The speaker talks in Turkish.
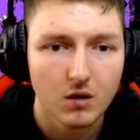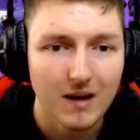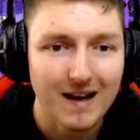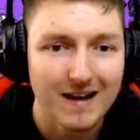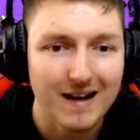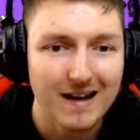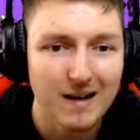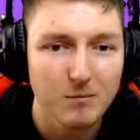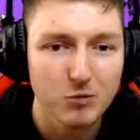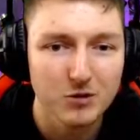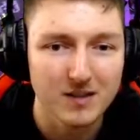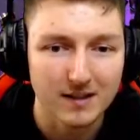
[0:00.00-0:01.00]
Ha
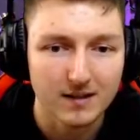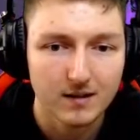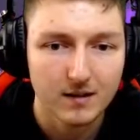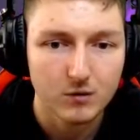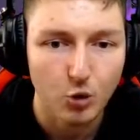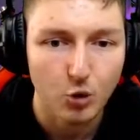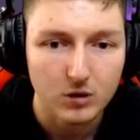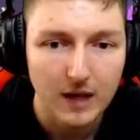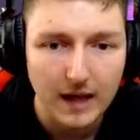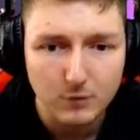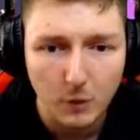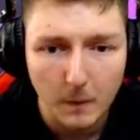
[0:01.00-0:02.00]
burada. Yok
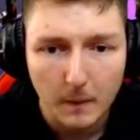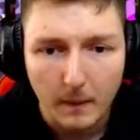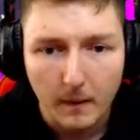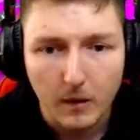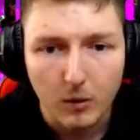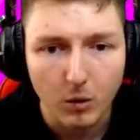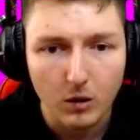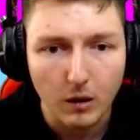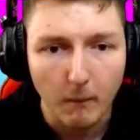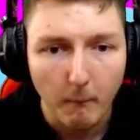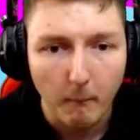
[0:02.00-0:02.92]
lan dur. Oğlum